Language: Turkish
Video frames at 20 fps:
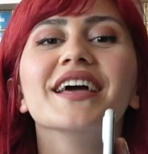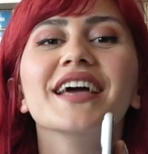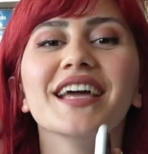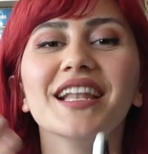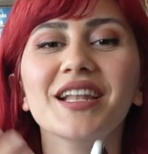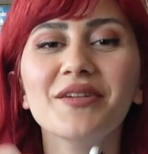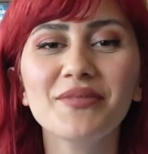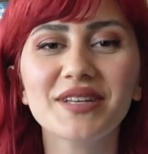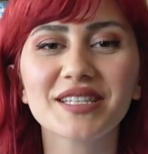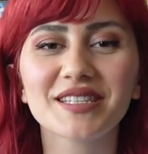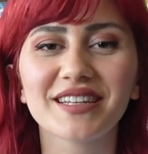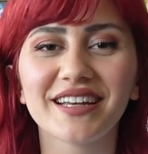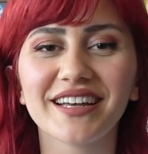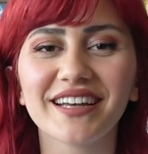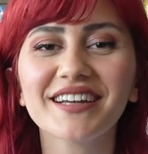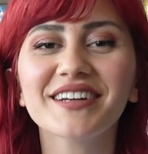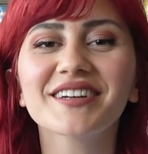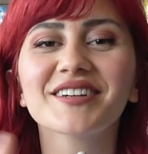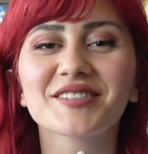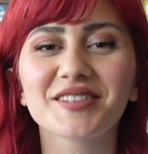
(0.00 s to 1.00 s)

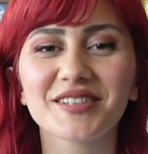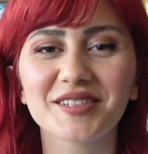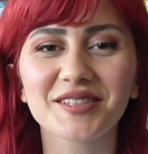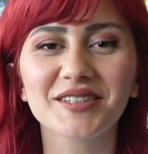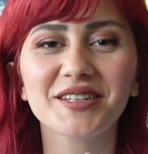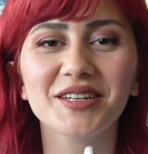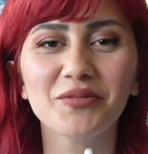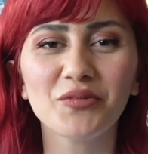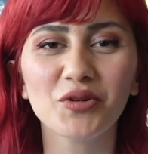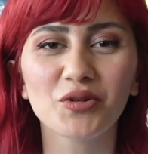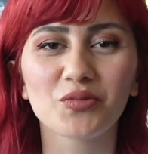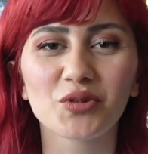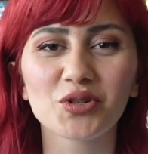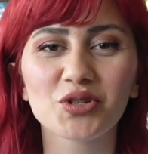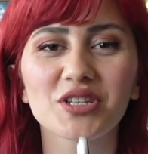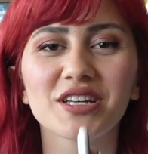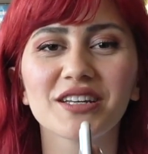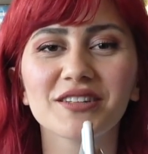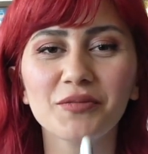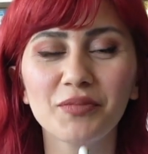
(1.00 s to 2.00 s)
Elimizde kasası
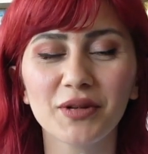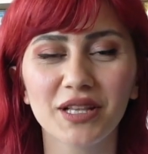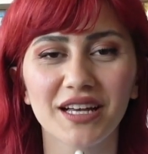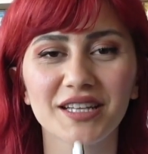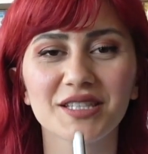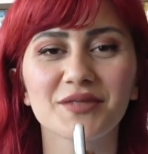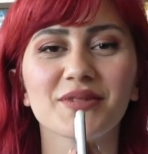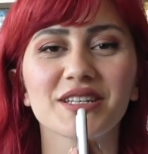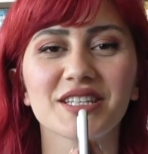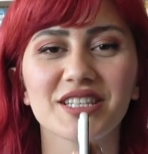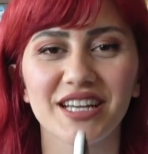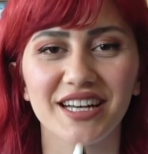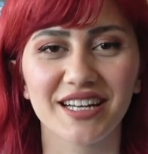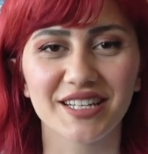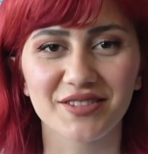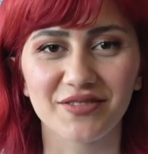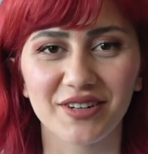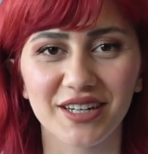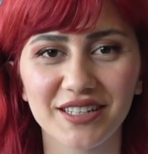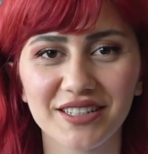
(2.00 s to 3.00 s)
yamulmuş 7 Plus bir
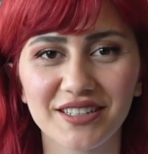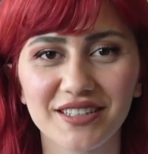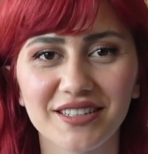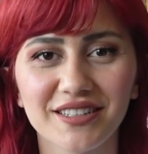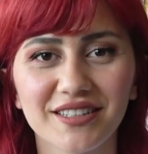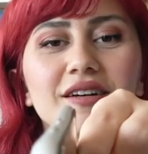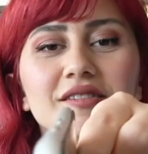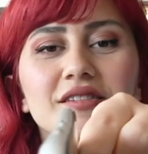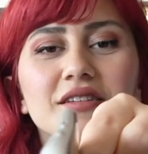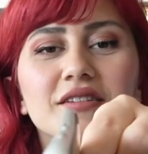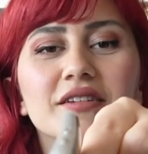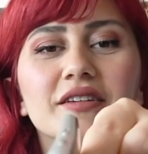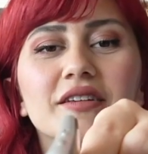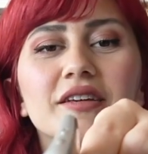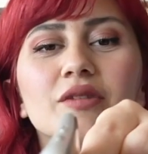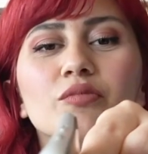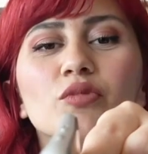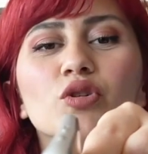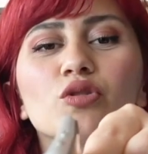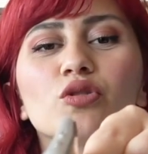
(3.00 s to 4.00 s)
cihaz var. Kasadaki
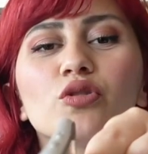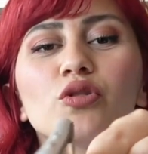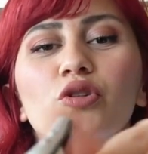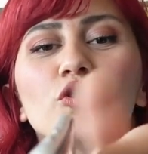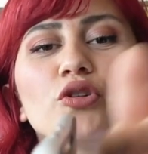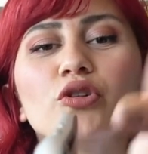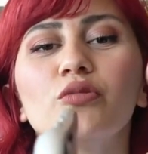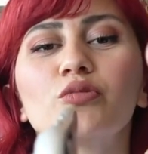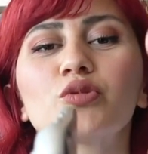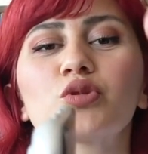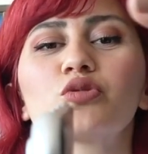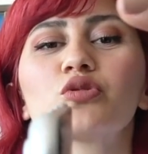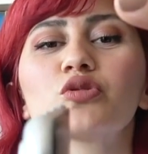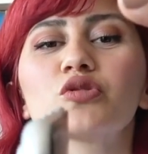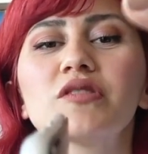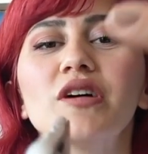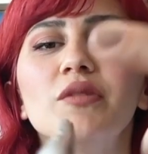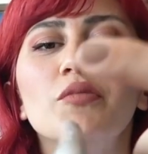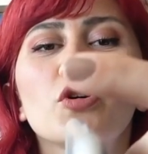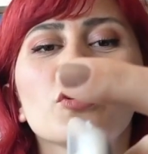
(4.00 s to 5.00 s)
yamukluğu görüyor
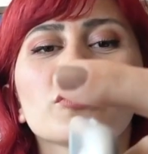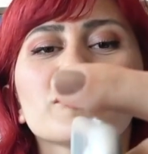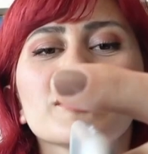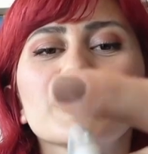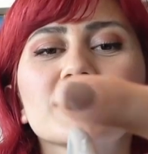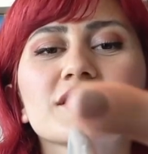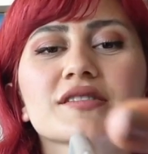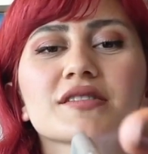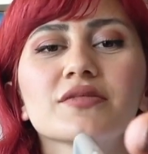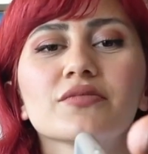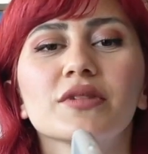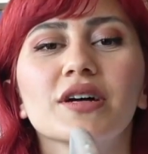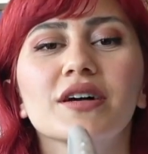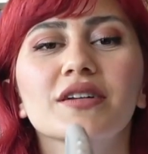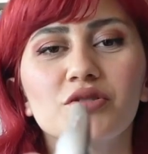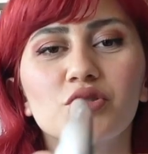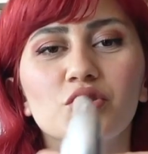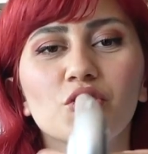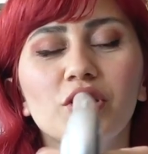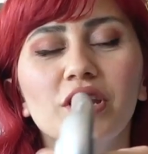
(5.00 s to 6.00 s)
musunuz? Tam orta
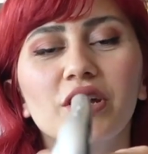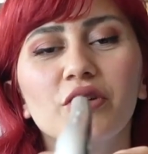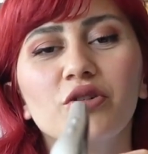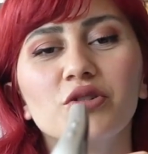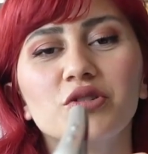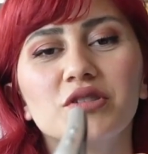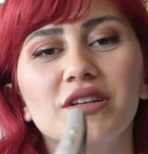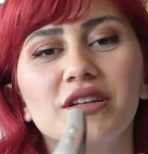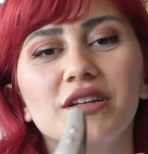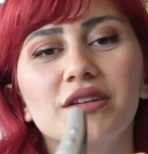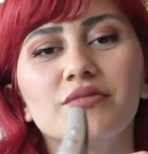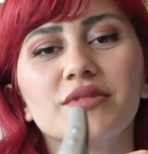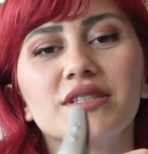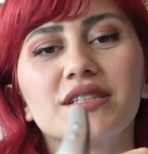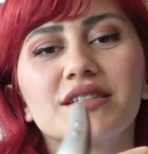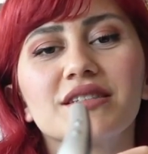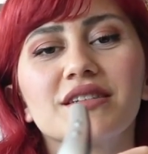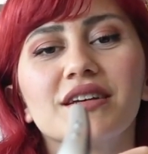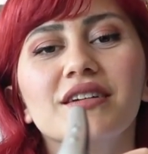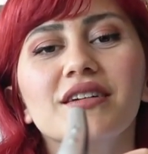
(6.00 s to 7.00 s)
kısımdan. Şöyle göstereyim
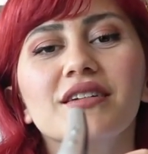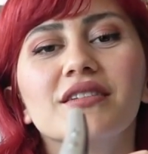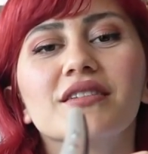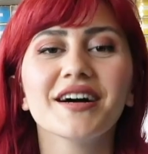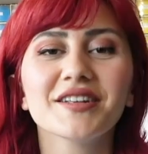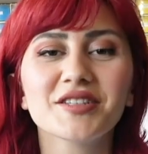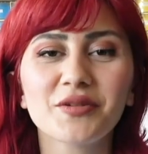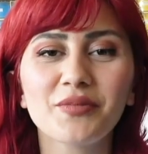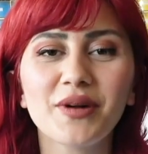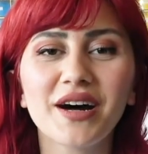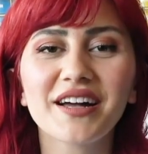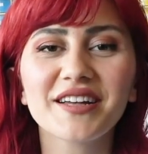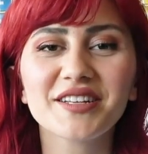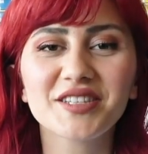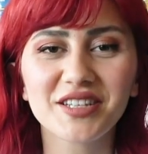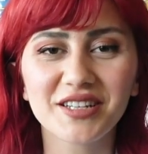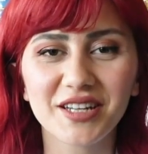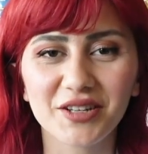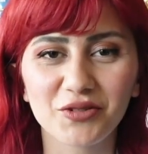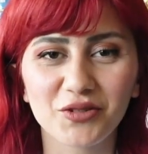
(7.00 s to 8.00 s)
size. Acaba
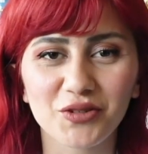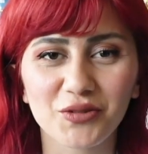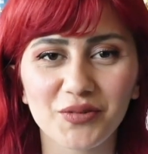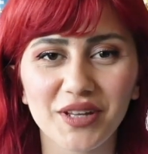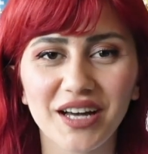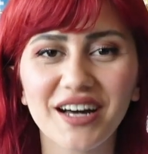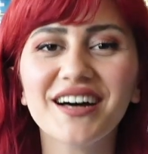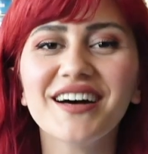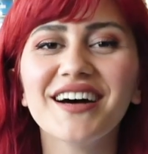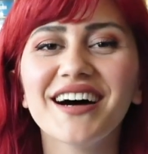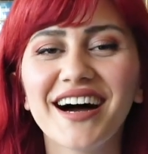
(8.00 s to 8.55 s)
içi ne durumda?